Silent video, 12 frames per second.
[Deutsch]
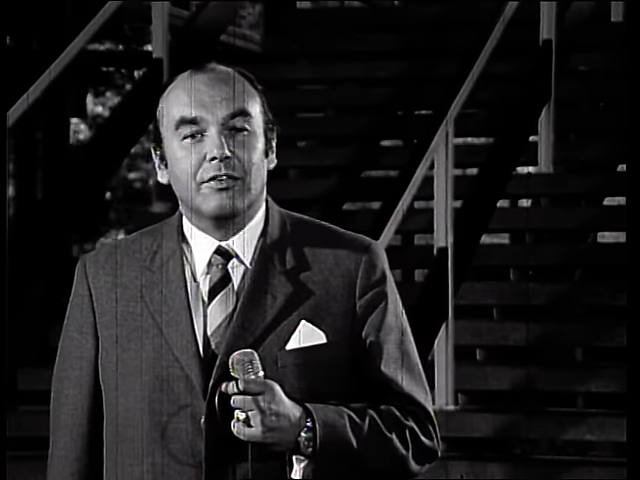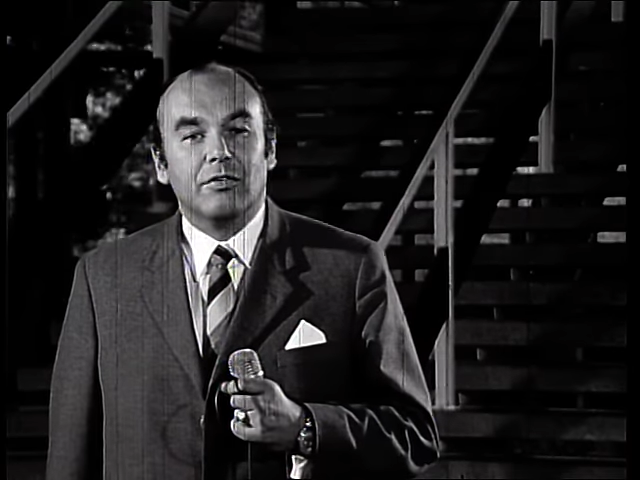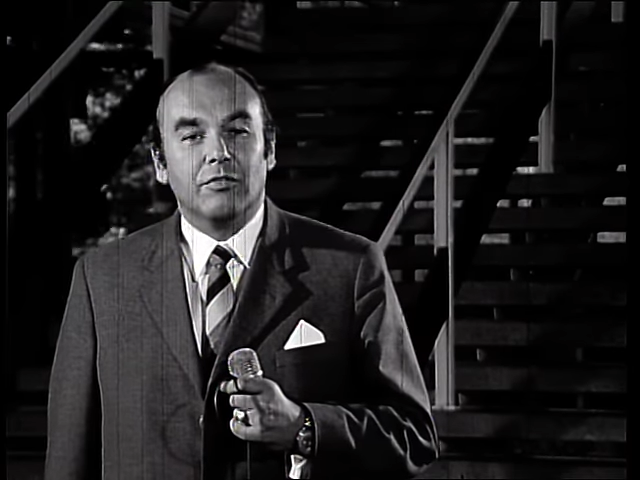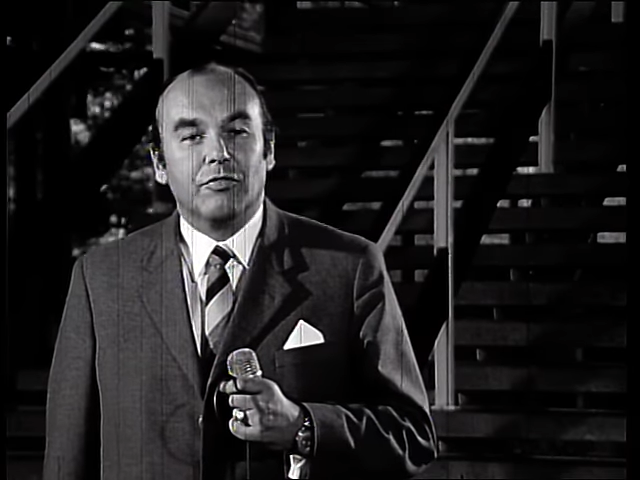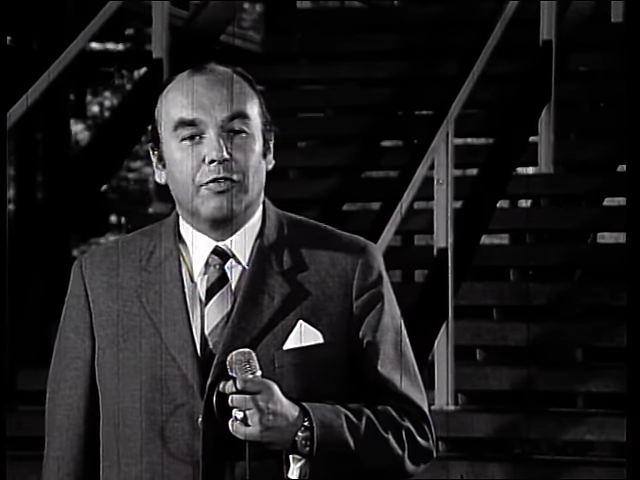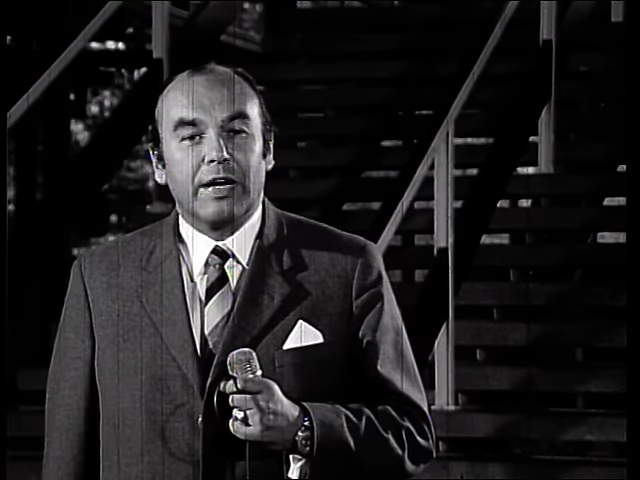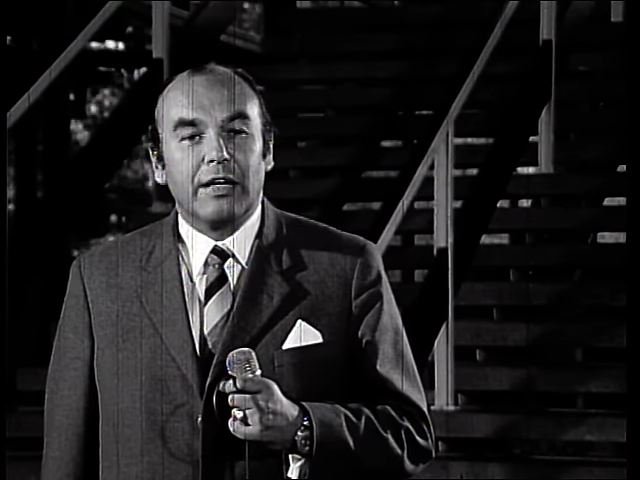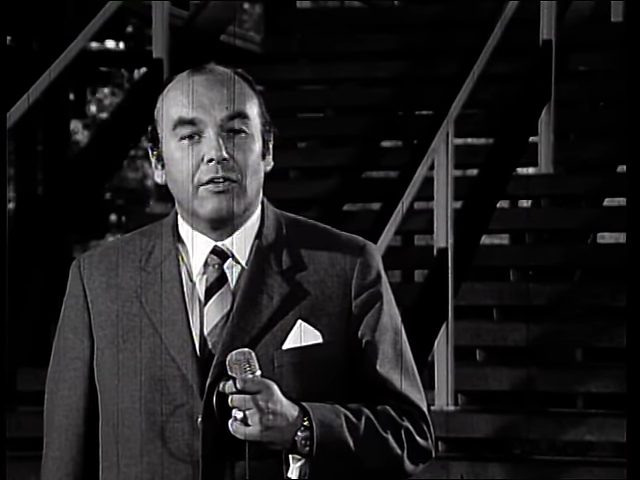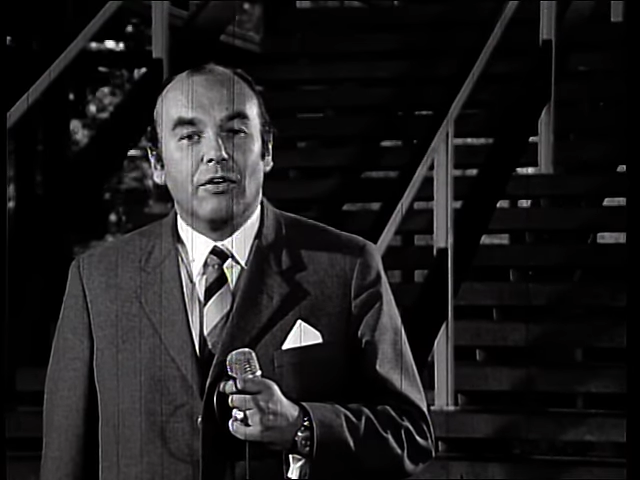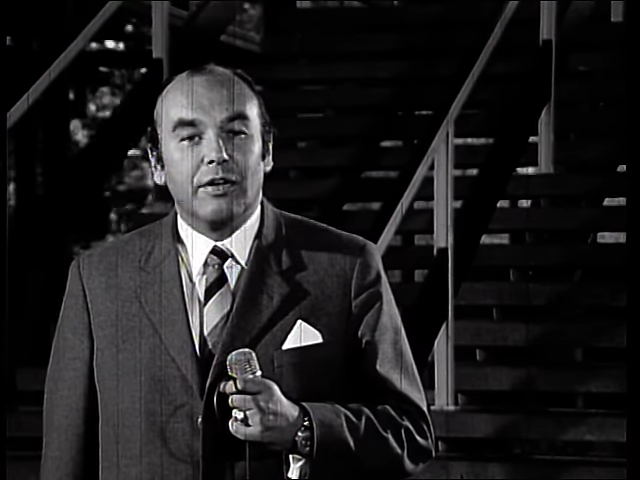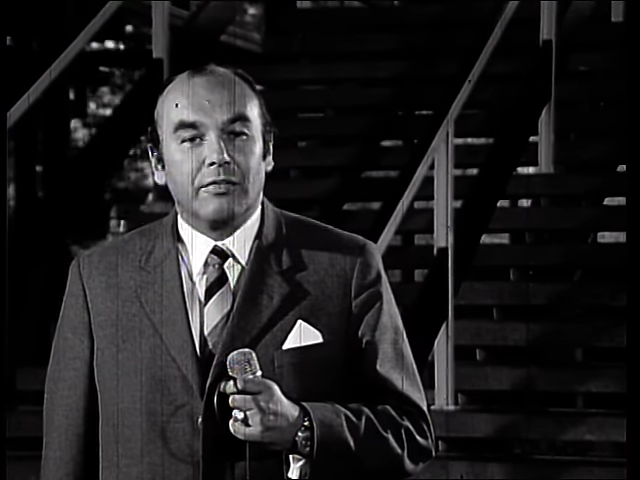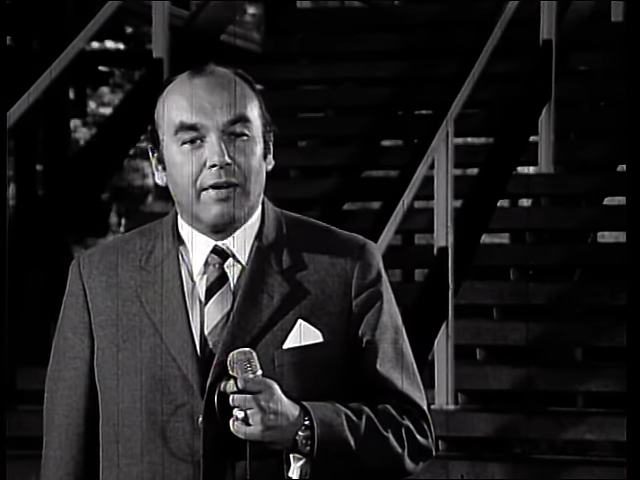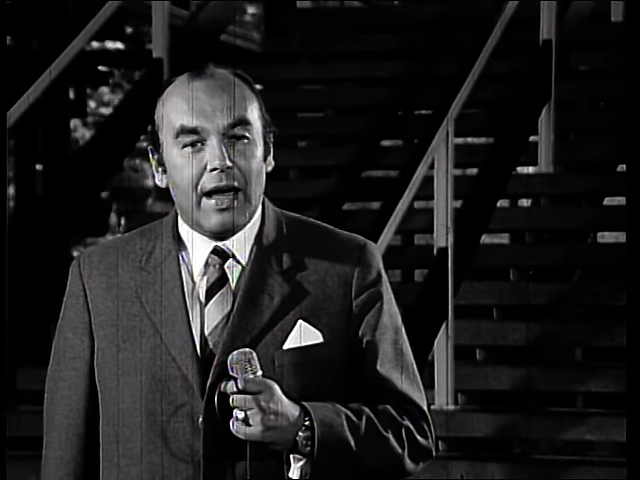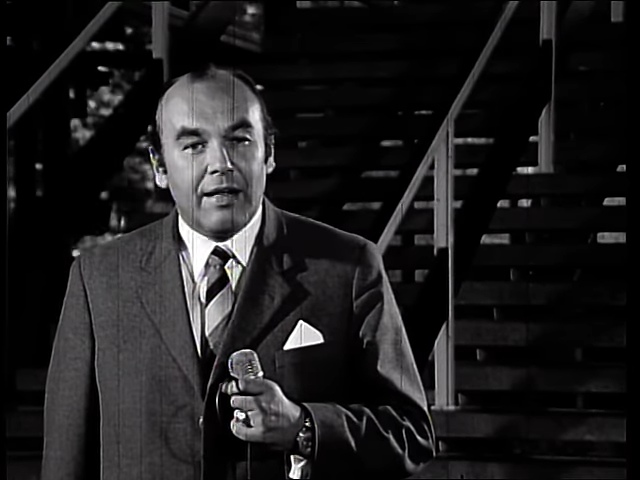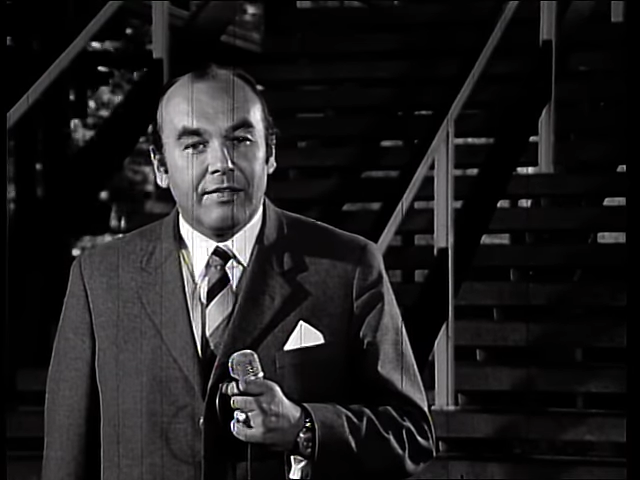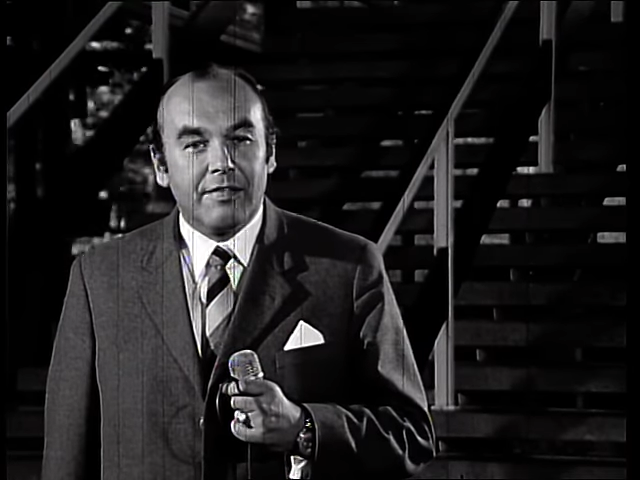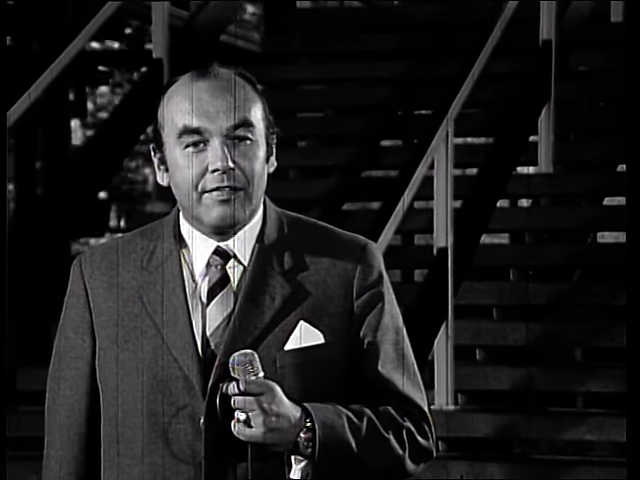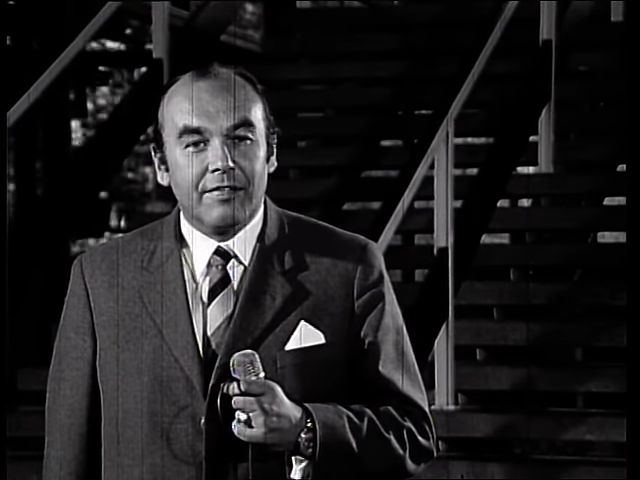und Frank Lloyd
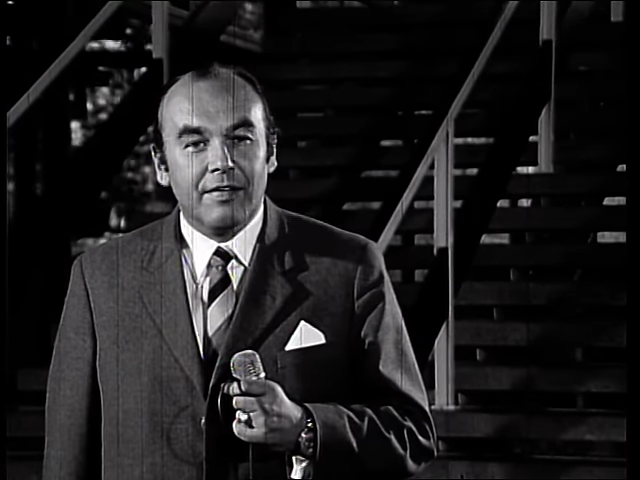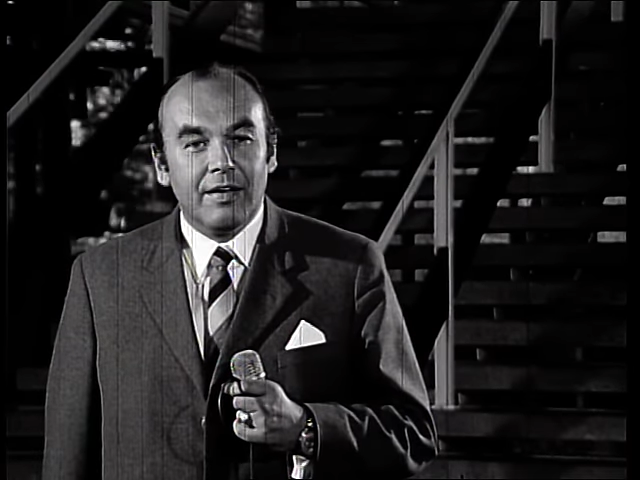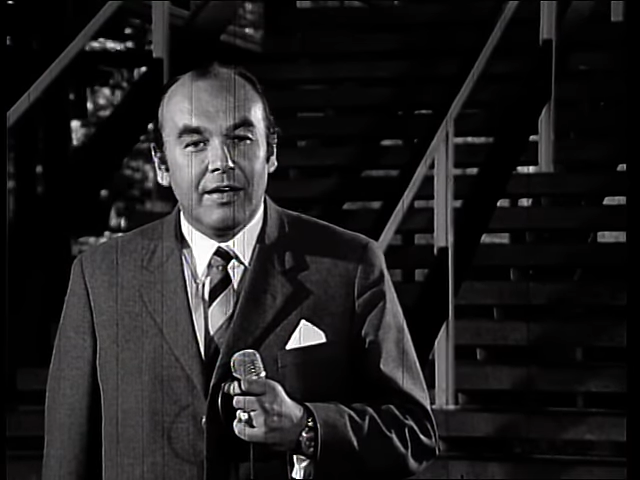Wrights,